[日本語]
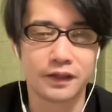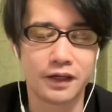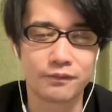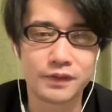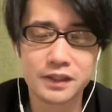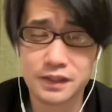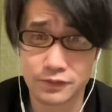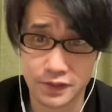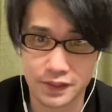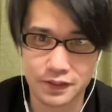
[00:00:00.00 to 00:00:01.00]
はい。皆さんの
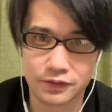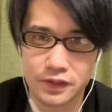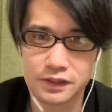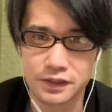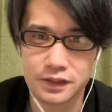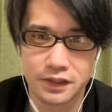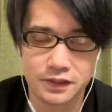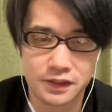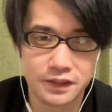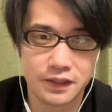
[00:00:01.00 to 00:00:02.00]
ね、ぜひぜひ
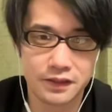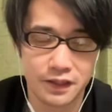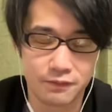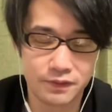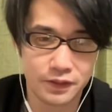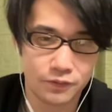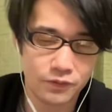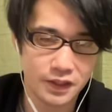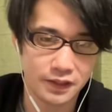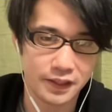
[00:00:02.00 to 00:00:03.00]
ガチャ結果、や、また今
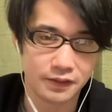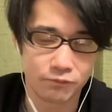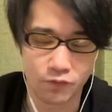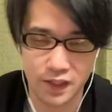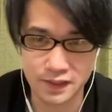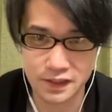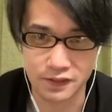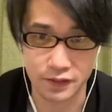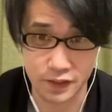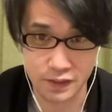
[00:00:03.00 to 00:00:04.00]
回はね、もうガチャは
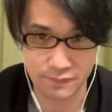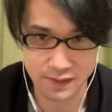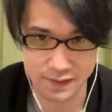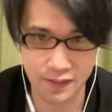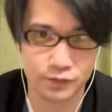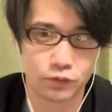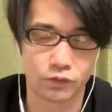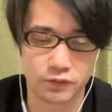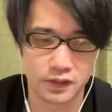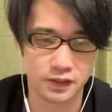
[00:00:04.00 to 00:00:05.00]
聞きませんとい
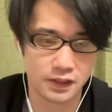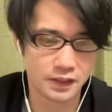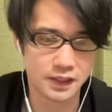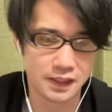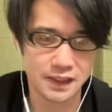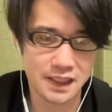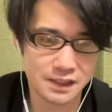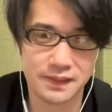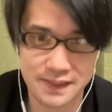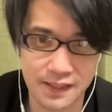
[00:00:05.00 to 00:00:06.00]
う、いたし
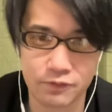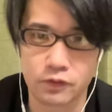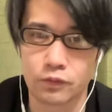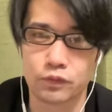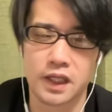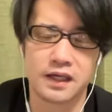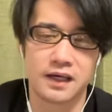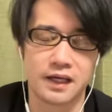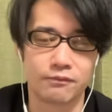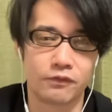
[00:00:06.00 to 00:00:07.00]
ませんというね、
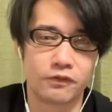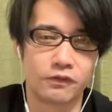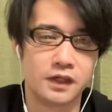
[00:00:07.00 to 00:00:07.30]
はい、もう、